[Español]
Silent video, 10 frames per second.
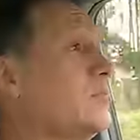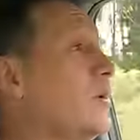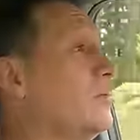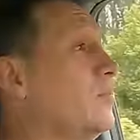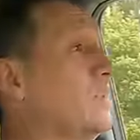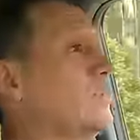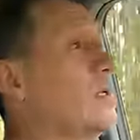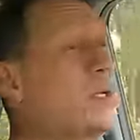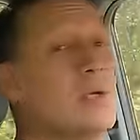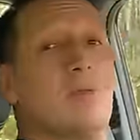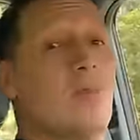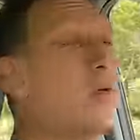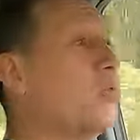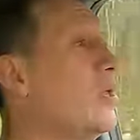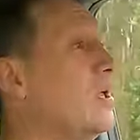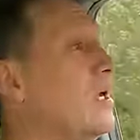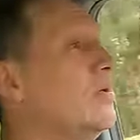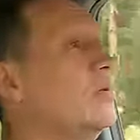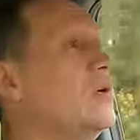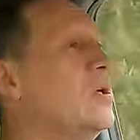que es un auto pues muy
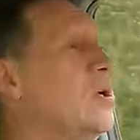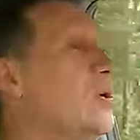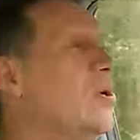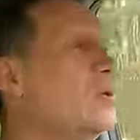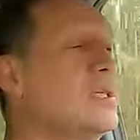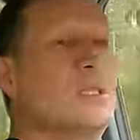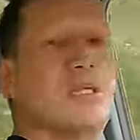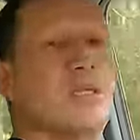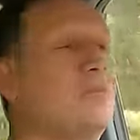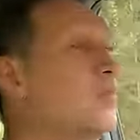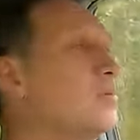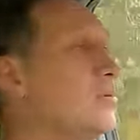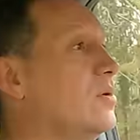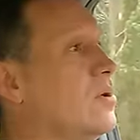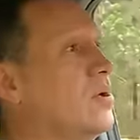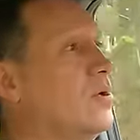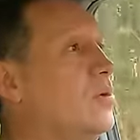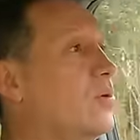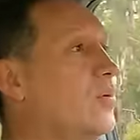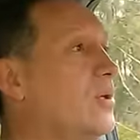cuadrado, no se sienten mucho
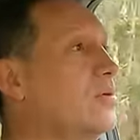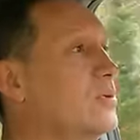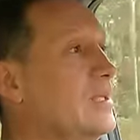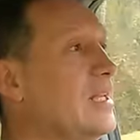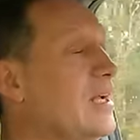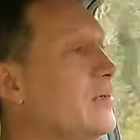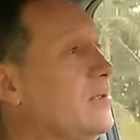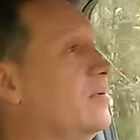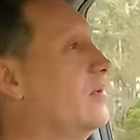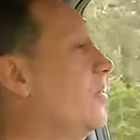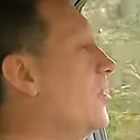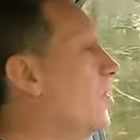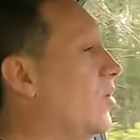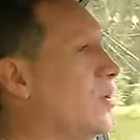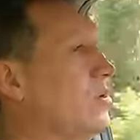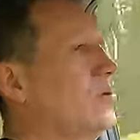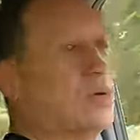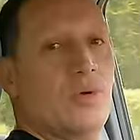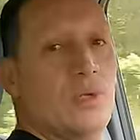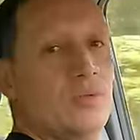los ruidos del camino o
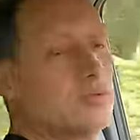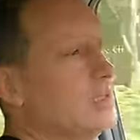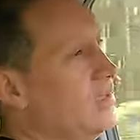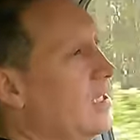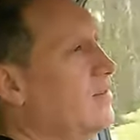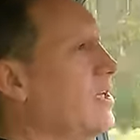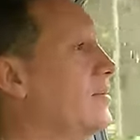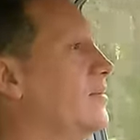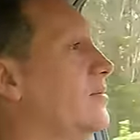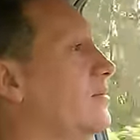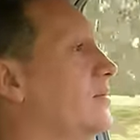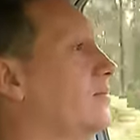los ruidos del viento.